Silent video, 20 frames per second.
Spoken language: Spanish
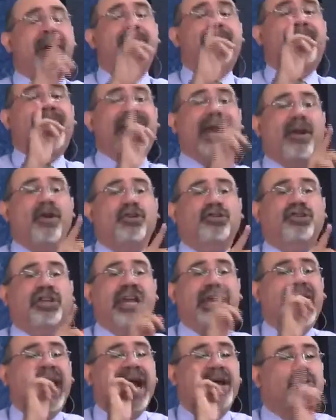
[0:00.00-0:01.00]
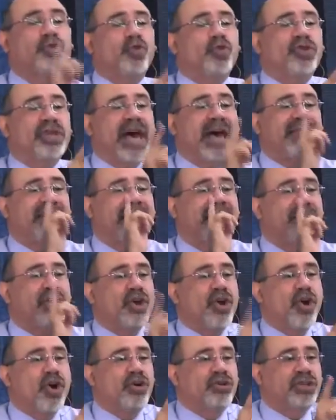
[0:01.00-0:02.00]
pero sin la ayuda de
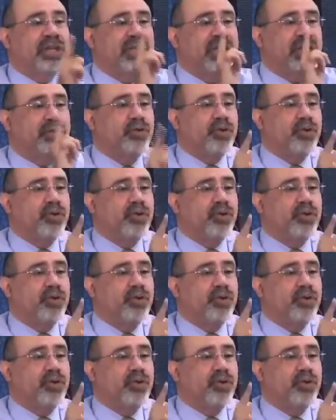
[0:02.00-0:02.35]
Dios y de su